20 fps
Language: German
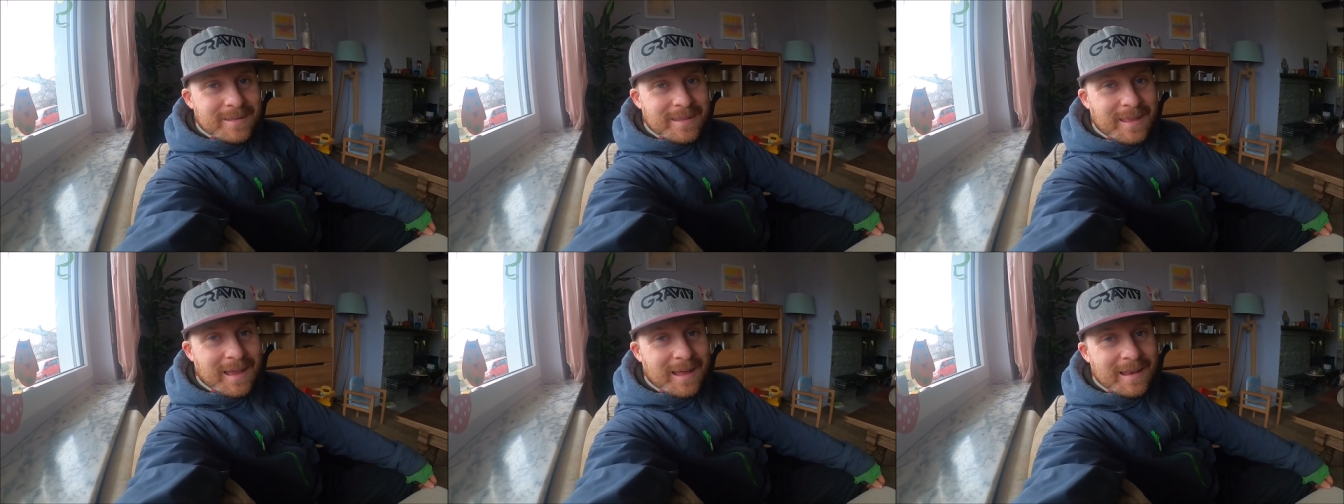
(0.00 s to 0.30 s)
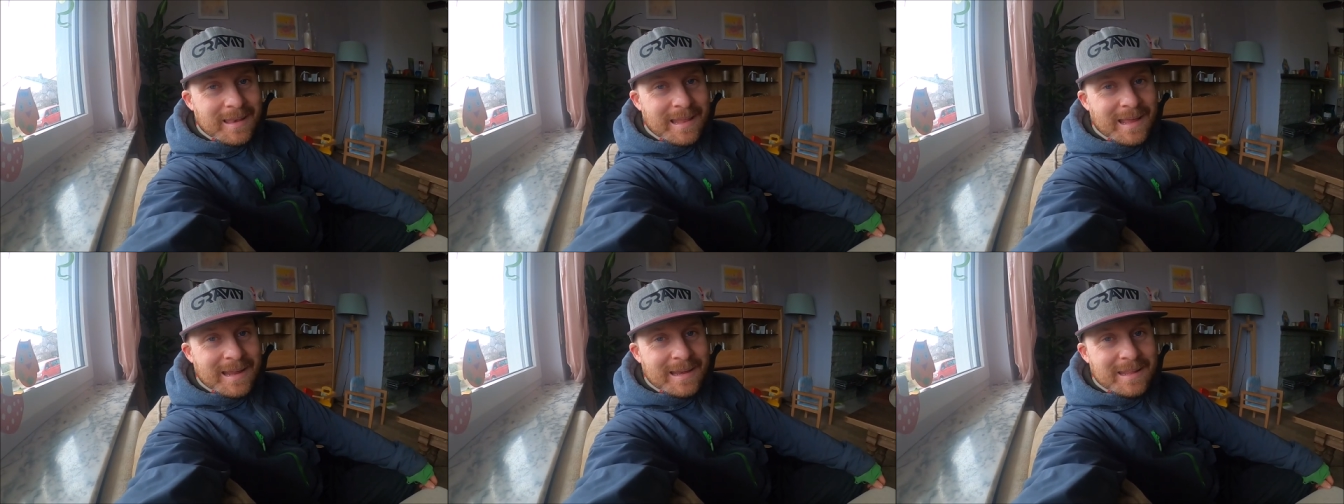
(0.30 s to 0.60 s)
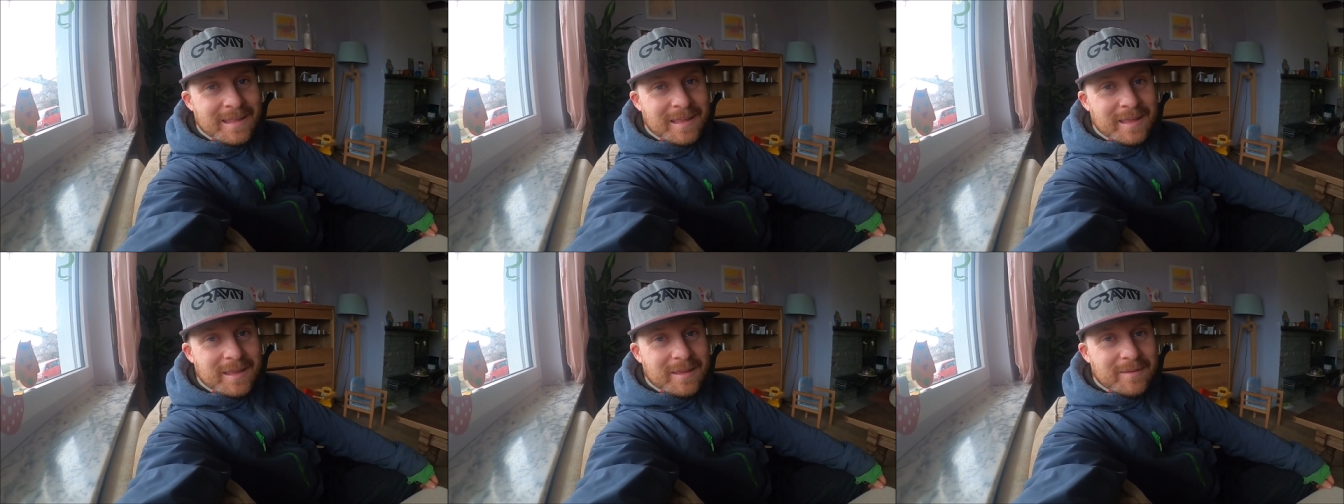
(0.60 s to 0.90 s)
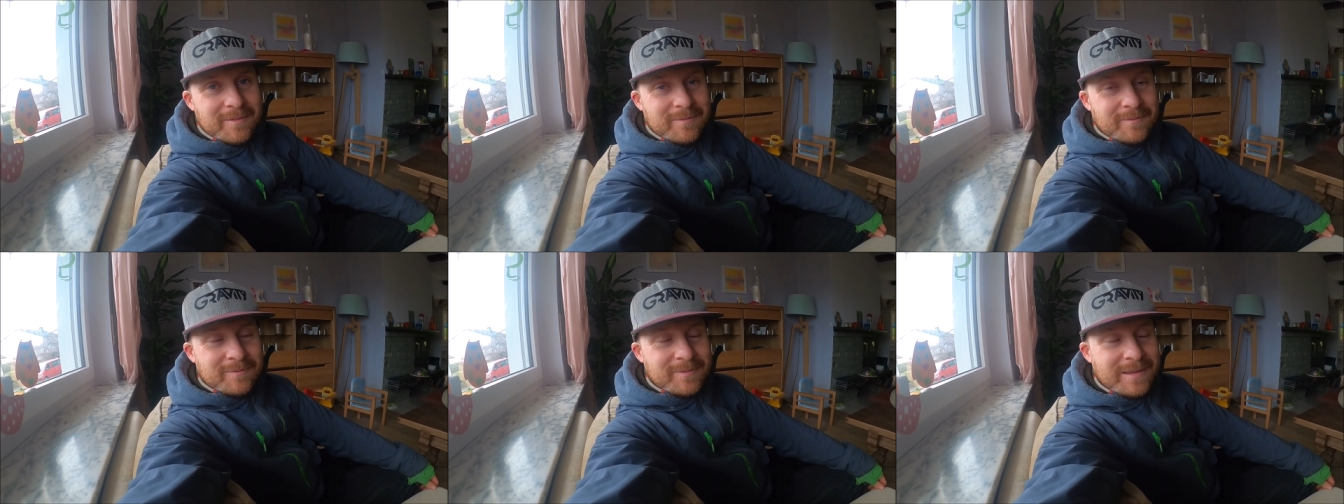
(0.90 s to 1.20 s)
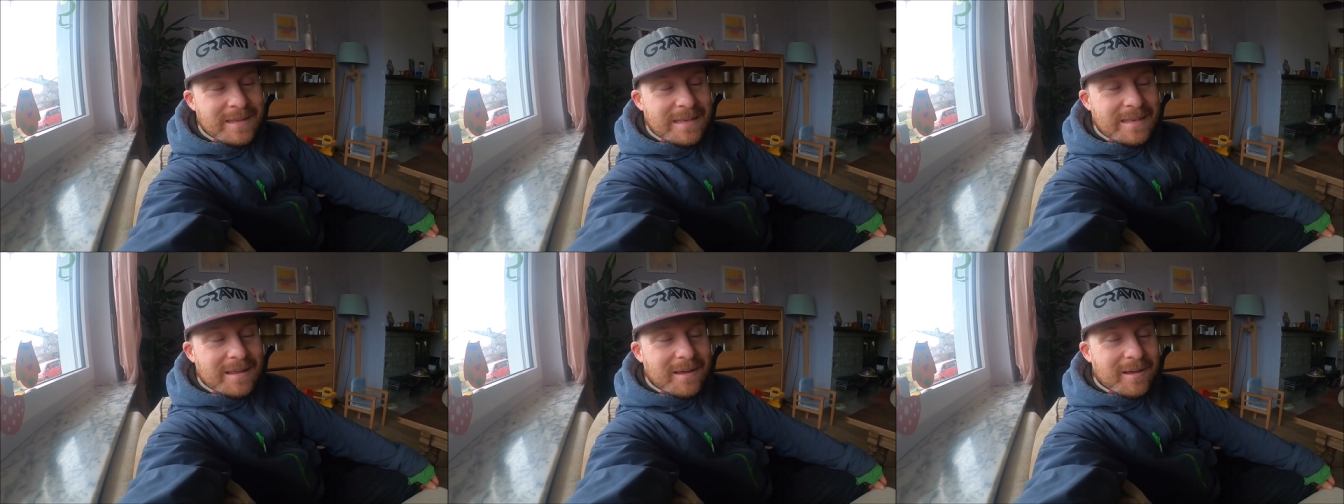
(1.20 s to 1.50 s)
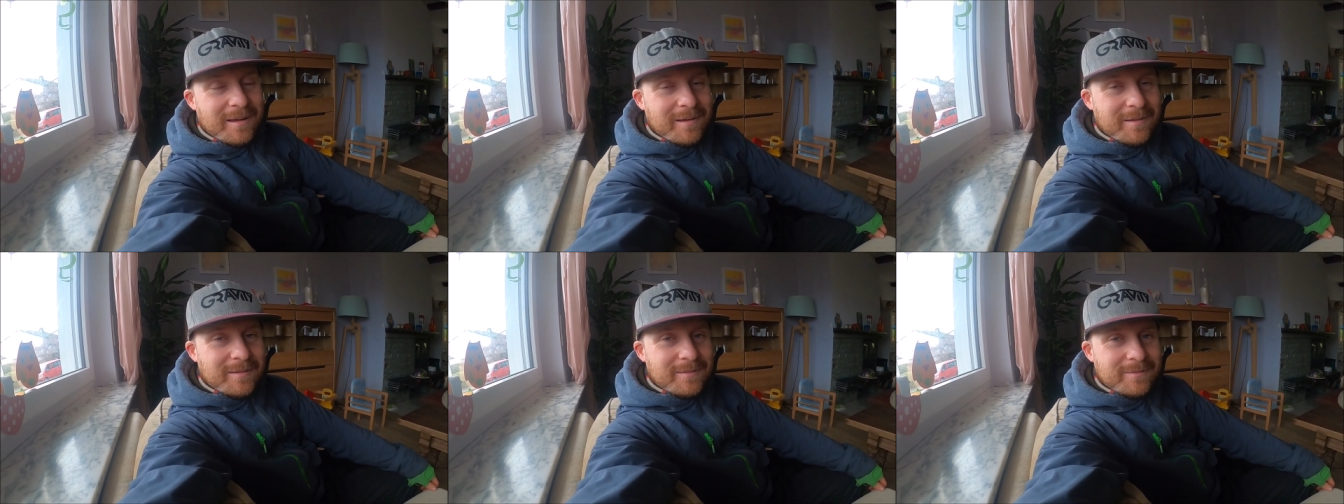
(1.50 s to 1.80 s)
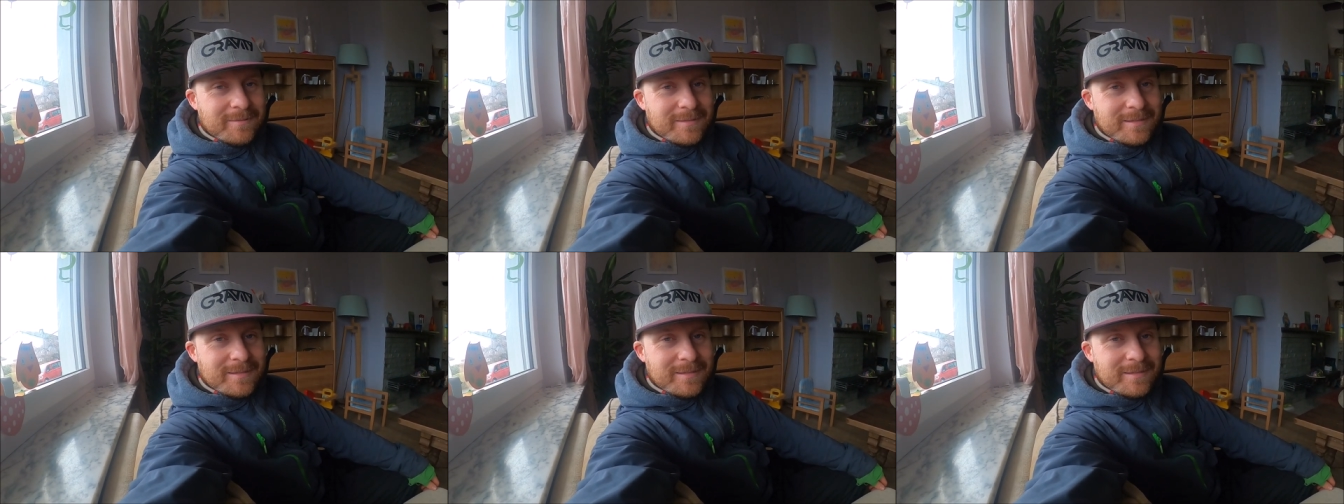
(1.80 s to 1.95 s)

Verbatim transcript: ja, leider wieder